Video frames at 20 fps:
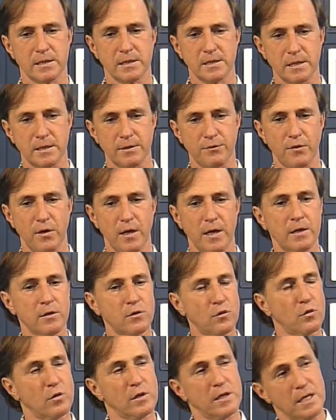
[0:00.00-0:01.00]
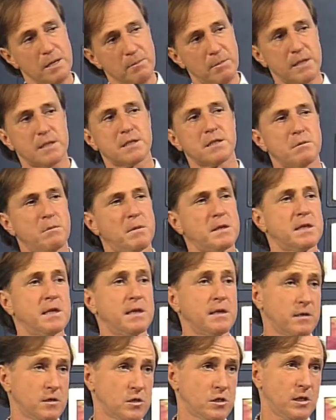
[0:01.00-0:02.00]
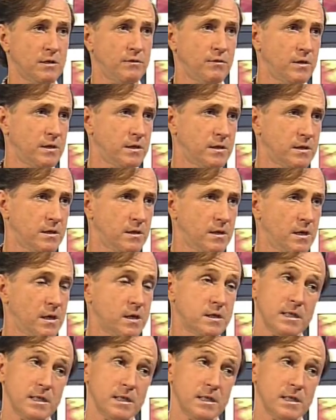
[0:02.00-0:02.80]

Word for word: dass jede Veränderung niemals in der Materie stattfindet.